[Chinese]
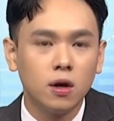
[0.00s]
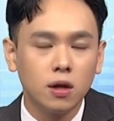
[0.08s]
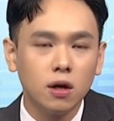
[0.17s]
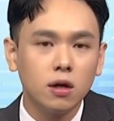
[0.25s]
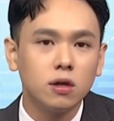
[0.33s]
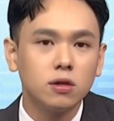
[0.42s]

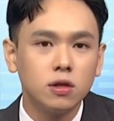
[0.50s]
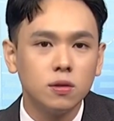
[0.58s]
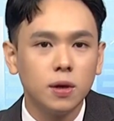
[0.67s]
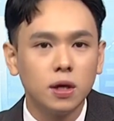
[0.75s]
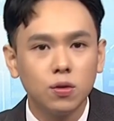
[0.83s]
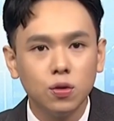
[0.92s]
那可支
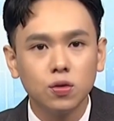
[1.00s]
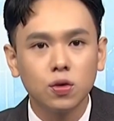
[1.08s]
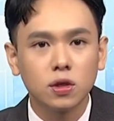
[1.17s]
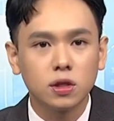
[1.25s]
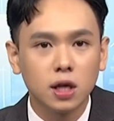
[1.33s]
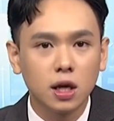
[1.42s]
配的预
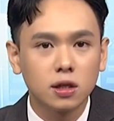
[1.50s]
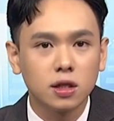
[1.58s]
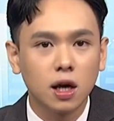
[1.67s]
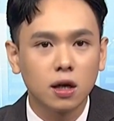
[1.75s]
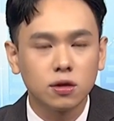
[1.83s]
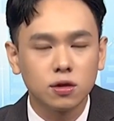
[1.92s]
算下
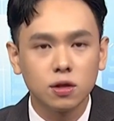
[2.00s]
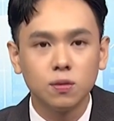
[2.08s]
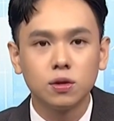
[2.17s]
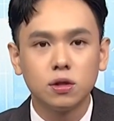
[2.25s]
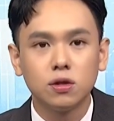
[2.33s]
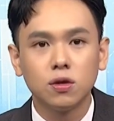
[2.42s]
降，是不
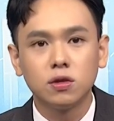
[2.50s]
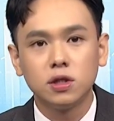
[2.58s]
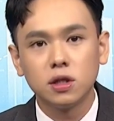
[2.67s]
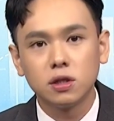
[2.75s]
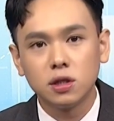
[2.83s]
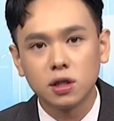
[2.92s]
是就
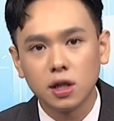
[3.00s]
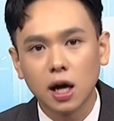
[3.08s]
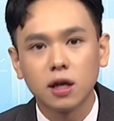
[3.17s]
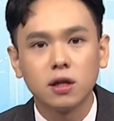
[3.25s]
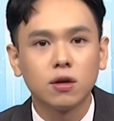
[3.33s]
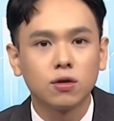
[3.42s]
间接压
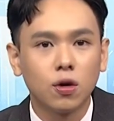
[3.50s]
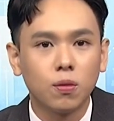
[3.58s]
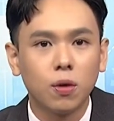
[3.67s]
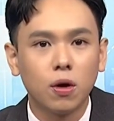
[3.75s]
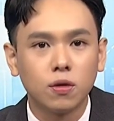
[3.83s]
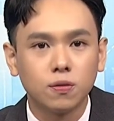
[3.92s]
抑到通
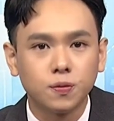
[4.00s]
膨？